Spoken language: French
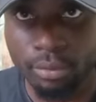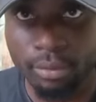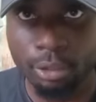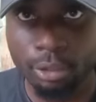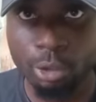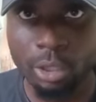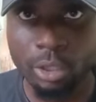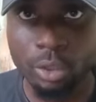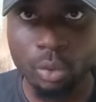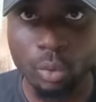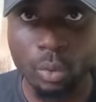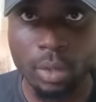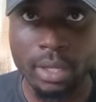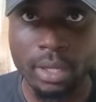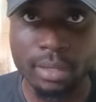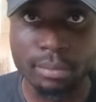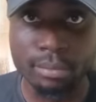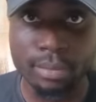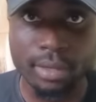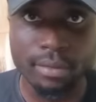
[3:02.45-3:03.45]
Salut à toi
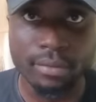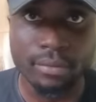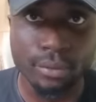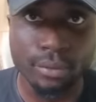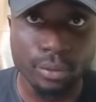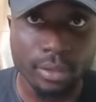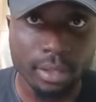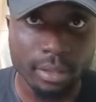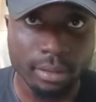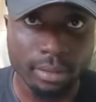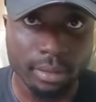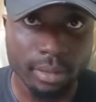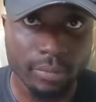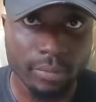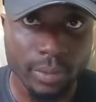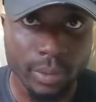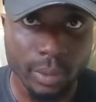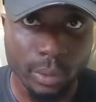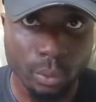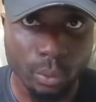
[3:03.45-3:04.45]
et bienvenue dans cette
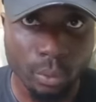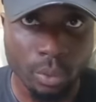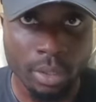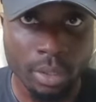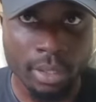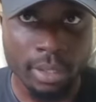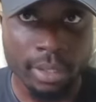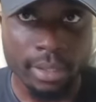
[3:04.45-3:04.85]
vidéo.